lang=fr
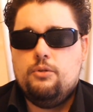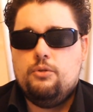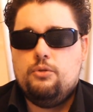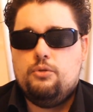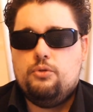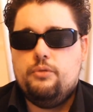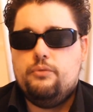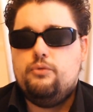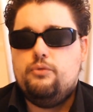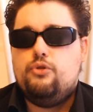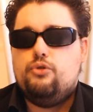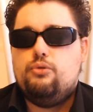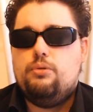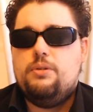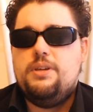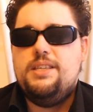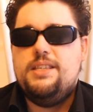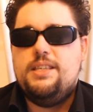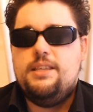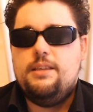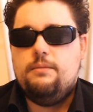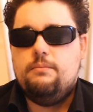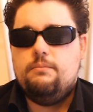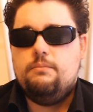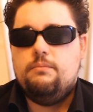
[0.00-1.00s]
Que vous
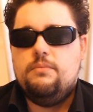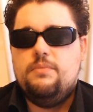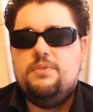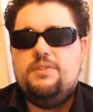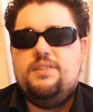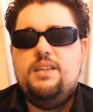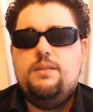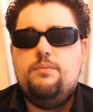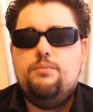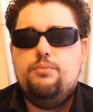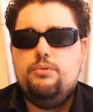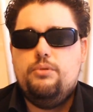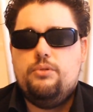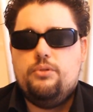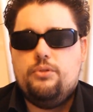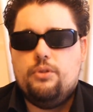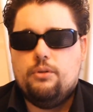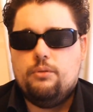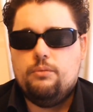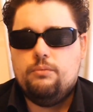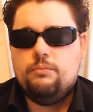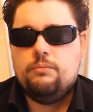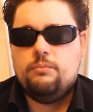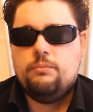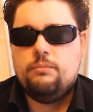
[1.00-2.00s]
soyez
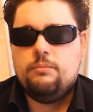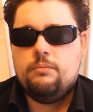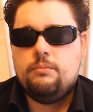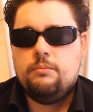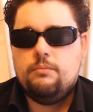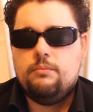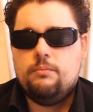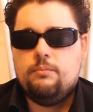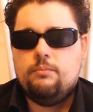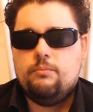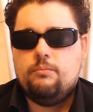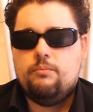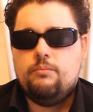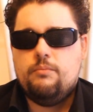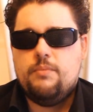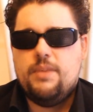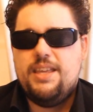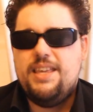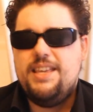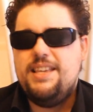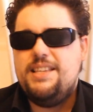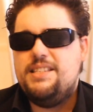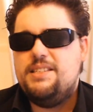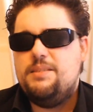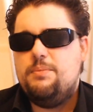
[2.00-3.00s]
débutant,
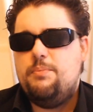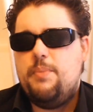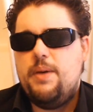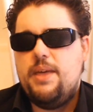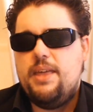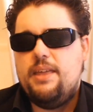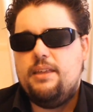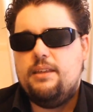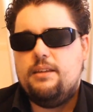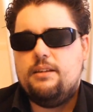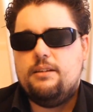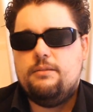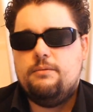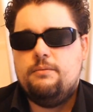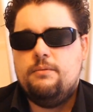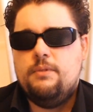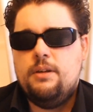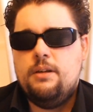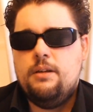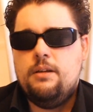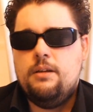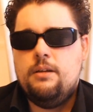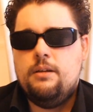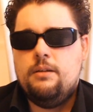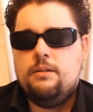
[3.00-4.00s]
expert
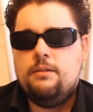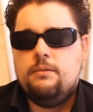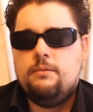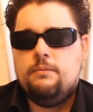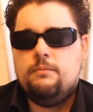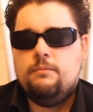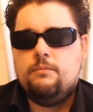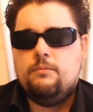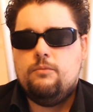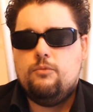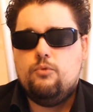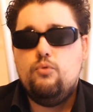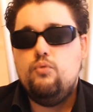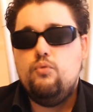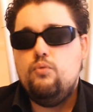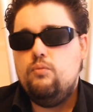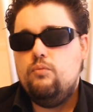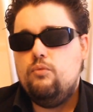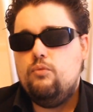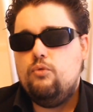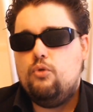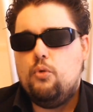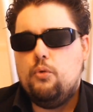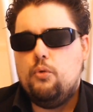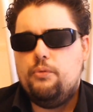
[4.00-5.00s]
ou
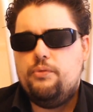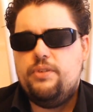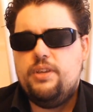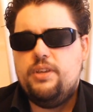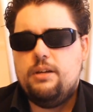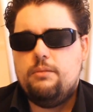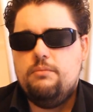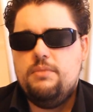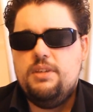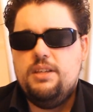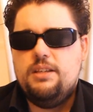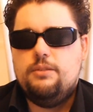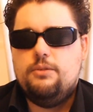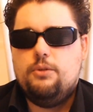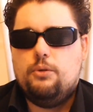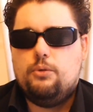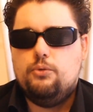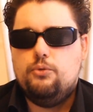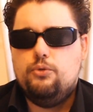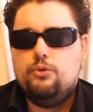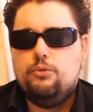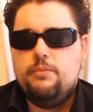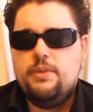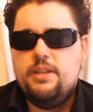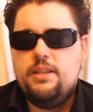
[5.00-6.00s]
confirmé dans
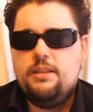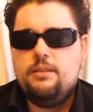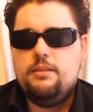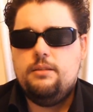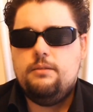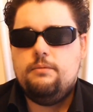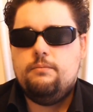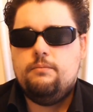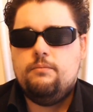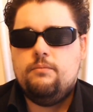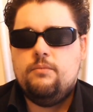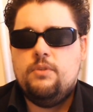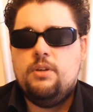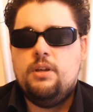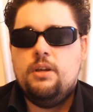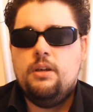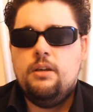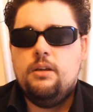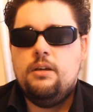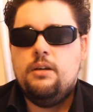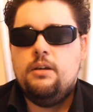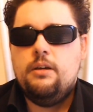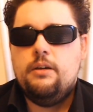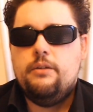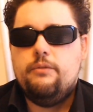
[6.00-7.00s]
le domaine,
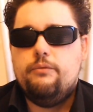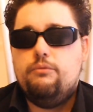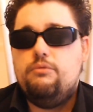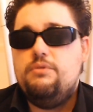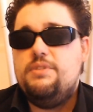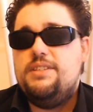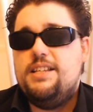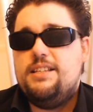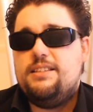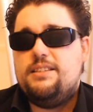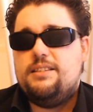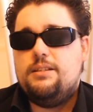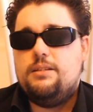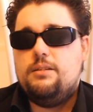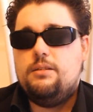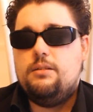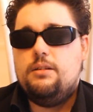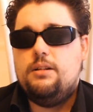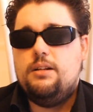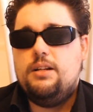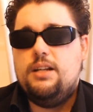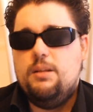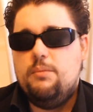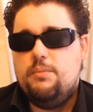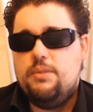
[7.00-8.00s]
vous êtes
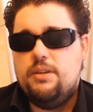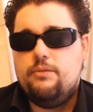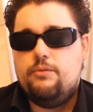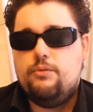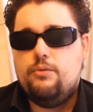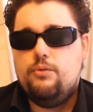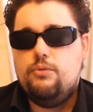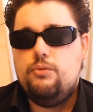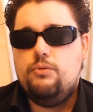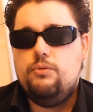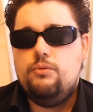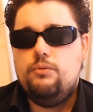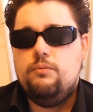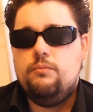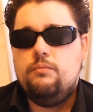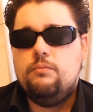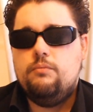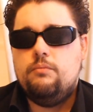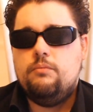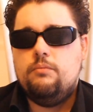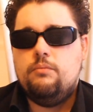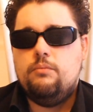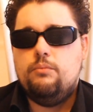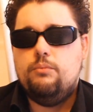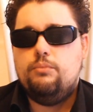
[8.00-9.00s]
les bienvenus
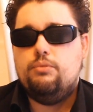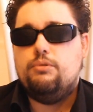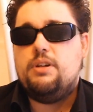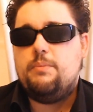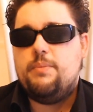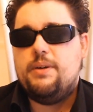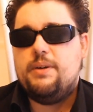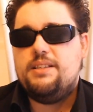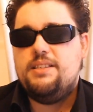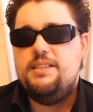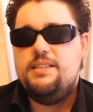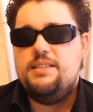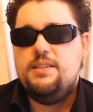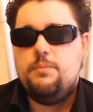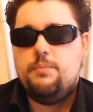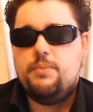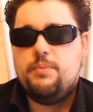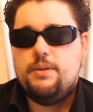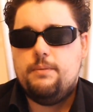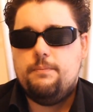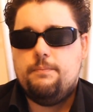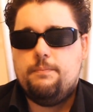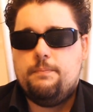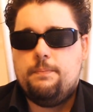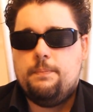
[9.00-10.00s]
pour y
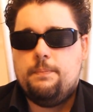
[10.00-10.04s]
participer